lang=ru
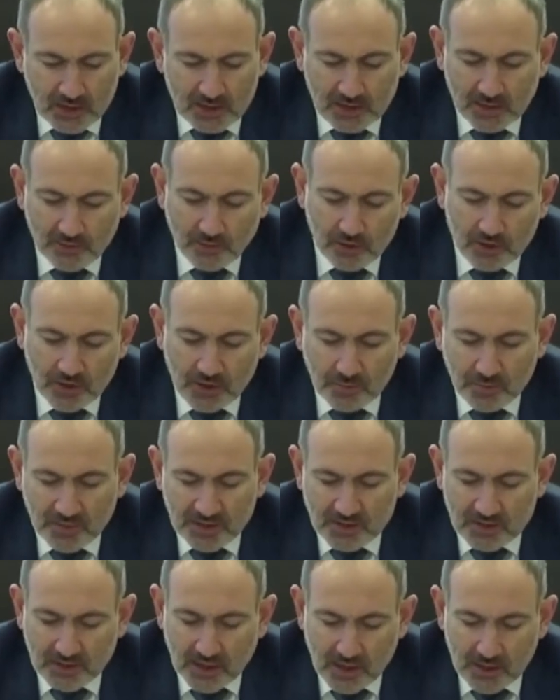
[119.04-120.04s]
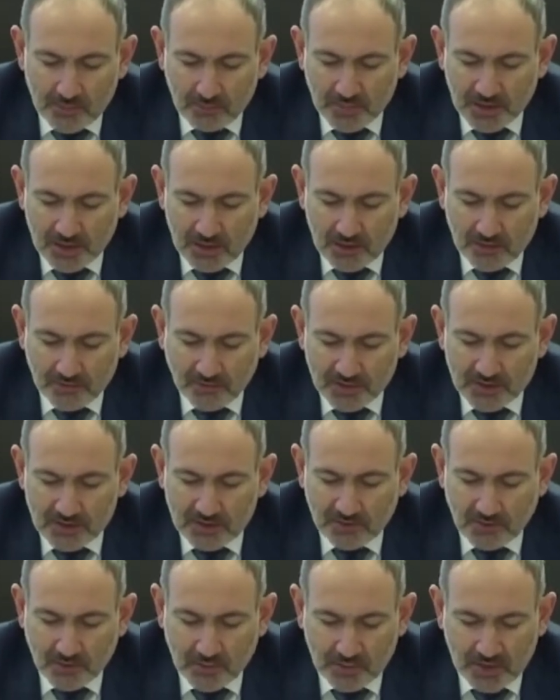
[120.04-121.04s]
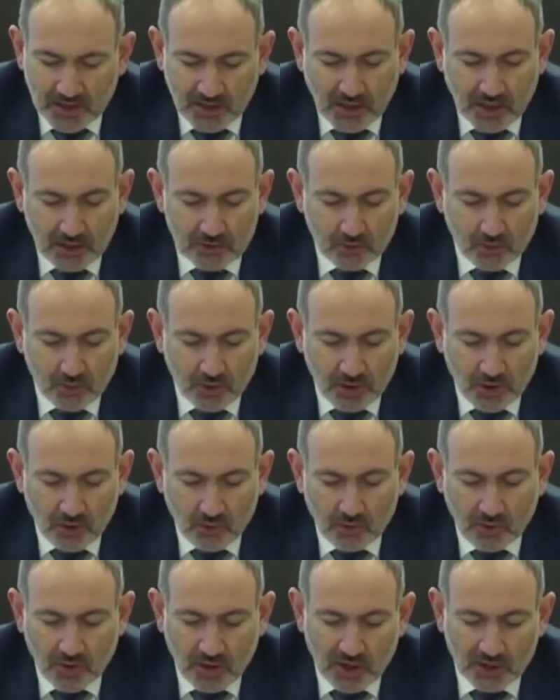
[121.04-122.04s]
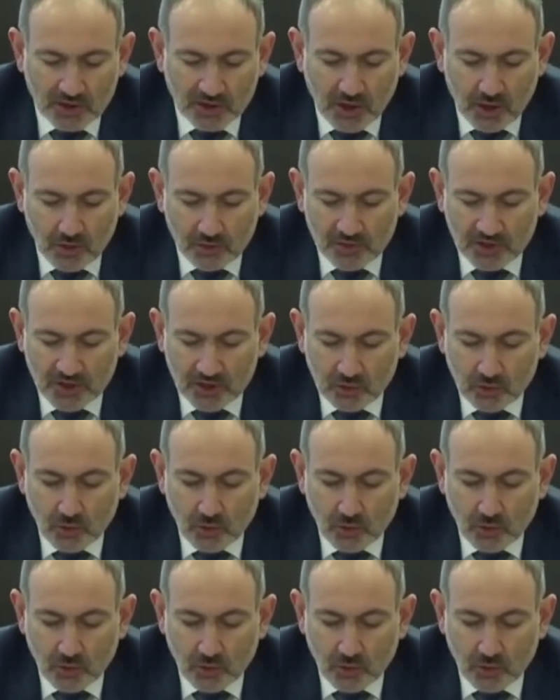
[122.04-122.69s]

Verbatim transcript: Сегодня мы стоим перед вызовами, которые угрожают не